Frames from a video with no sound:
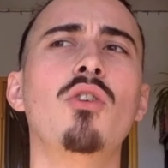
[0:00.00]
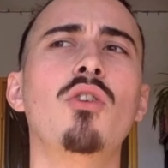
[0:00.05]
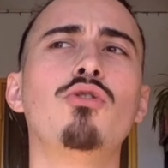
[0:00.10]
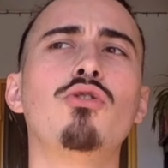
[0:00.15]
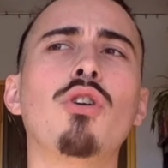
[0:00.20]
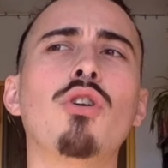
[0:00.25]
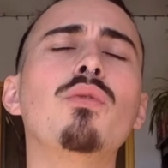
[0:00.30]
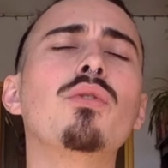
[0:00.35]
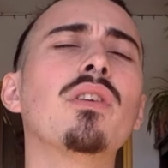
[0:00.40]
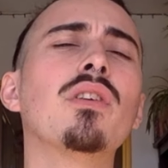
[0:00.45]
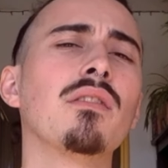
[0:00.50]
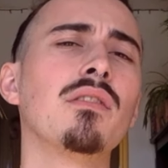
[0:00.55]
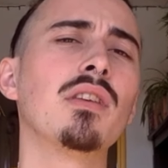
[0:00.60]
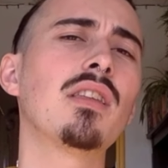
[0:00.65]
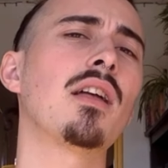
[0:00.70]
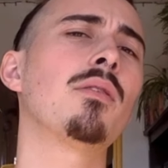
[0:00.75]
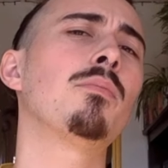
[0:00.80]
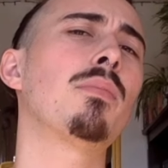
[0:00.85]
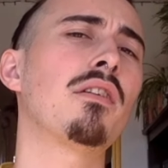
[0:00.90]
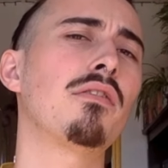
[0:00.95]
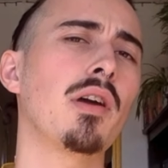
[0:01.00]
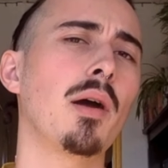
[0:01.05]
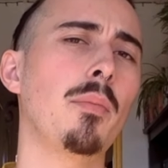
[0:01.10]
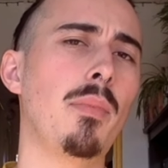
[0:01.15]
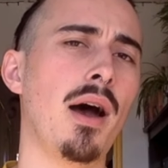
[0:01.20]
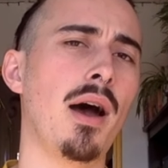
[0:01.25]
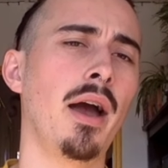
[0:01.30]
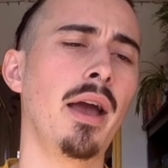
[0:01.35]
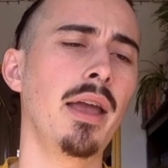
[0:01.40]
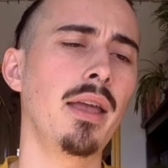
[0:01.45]
Je vous invite à ne pas faire
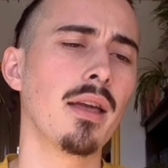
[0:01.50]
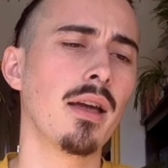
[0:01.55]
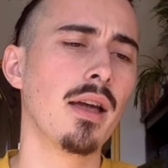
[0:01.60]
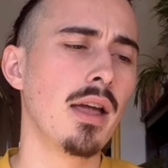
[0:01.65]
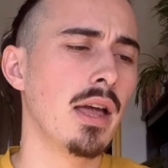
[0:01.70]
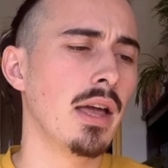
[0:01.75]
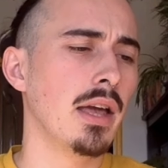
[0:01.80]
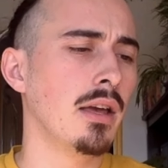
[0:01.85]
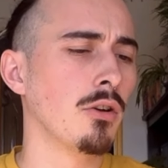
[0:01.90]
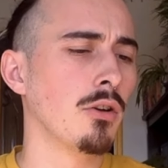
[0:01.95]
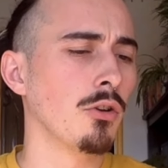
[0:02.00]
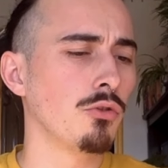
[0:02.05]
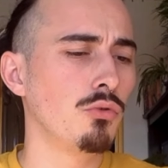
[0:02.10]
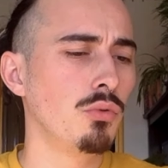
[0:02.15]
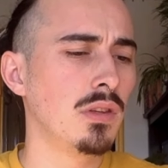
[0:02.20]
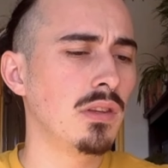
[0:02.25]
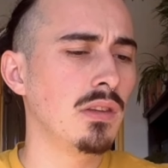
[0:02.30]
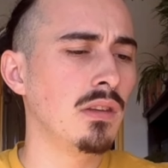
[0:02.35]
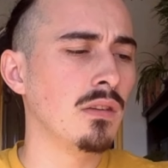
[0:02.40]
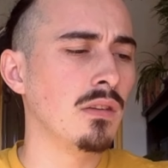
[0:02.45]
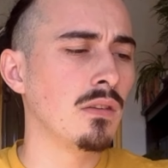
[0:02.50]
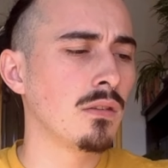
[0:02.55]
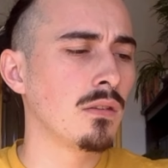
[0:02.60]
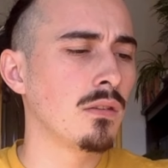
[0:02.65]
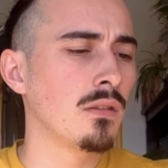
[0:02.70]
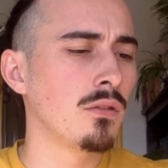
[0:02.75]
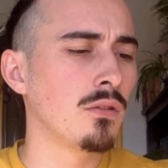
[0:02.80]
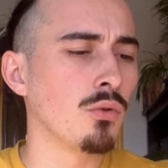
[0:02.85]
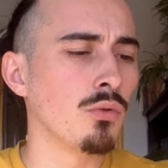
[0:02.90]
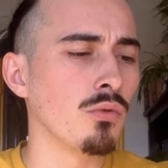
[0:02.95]
pareil. Et ensuite, il
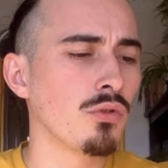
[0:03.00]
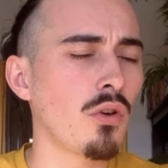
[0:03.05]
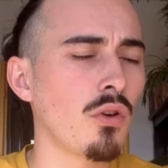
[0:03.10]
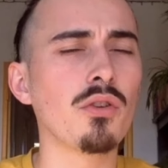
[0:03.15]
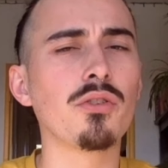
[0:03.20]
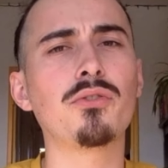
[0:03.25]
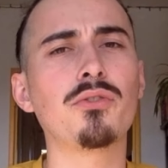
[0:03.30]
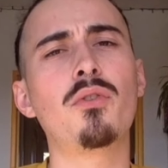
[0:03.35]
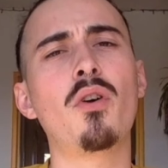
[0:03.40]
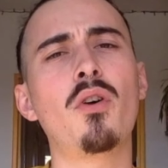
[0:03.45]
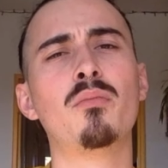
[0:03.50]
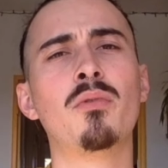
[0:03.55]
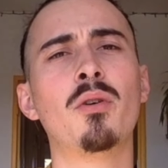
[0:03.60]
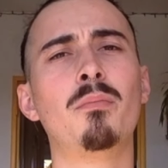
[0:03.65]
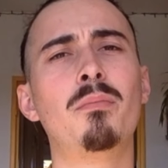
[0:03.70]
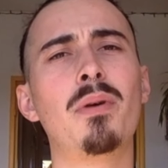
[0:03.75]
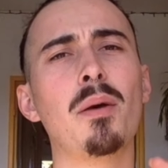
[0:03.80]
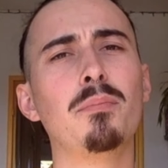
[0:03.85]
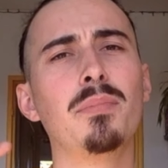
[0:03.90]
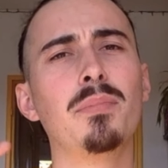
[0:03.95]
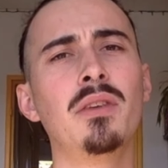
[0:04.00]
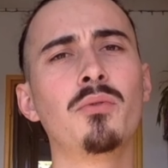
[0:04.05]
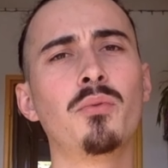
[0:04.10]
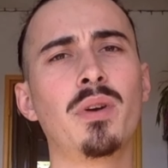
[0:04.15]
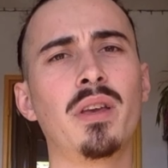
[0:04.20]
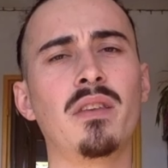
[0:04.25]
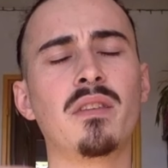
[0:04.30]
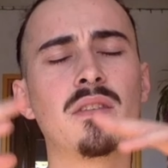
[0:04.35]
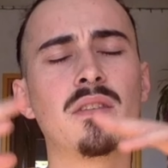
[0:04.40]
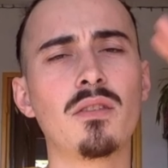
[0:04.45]
se transforme en papillon
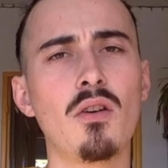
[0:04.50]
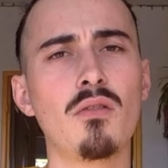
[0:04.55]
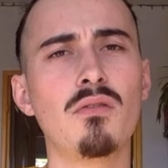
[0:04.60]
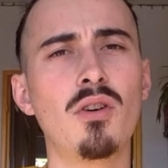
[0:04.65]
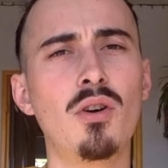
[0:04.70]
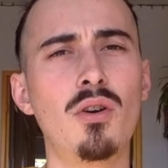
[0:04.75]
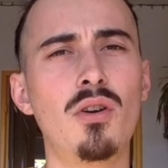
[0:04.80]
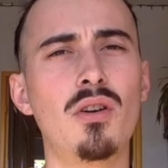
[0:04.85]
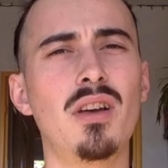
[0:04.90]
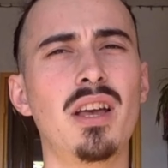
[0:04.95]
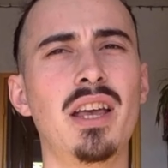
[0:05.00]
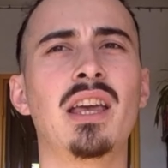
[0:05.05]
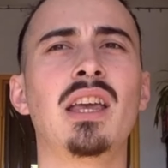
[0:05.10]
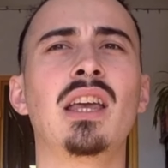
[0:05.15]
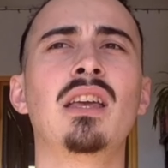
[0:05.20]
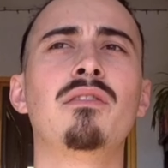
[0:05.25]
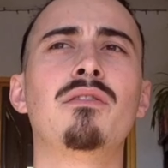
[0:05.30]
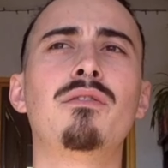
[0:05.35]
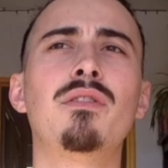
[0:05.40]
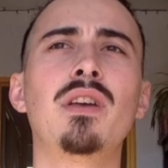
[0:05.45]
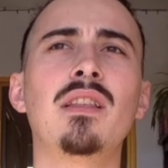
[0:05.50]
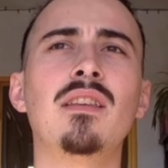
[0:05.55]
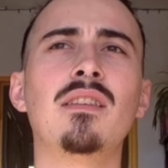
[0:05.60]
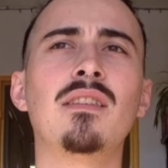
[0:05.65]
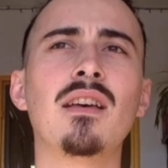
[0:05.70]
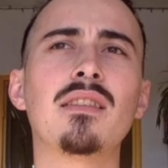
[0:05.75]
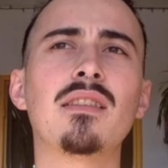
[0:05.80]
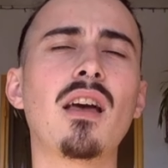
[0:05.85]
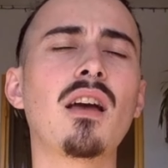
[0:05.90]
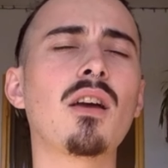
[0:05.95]
et il s'envole et il fait des
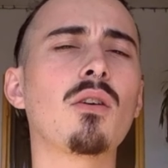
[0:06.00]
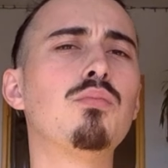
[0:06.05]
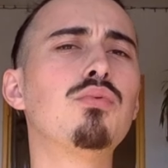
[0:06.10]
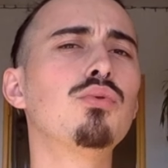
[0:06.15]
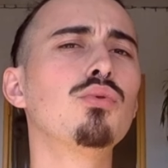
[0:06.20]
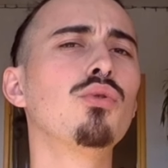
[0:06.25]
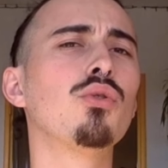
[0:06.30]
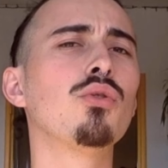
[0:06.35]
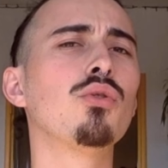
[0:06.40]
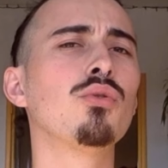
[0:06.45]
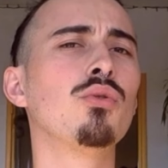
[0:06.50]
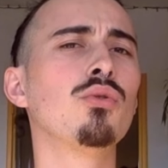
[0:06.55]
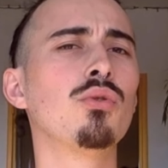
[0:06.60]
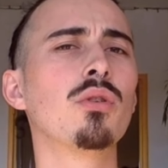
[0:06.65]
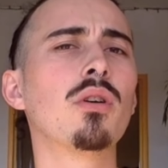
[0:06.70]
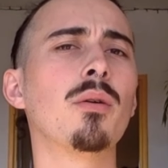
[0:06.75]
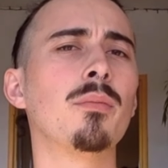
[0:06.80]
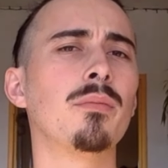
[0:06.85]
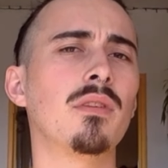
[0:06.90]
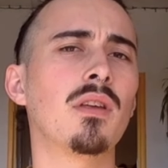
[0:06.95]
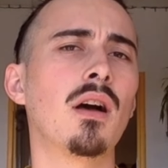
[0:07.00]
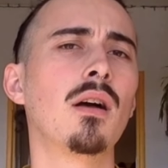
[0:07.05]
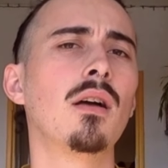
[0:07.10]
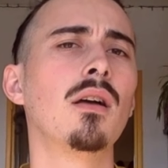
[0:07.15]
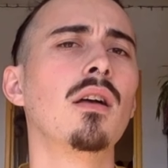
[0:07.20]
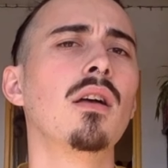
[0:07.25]
attaques poudre dodo comme ça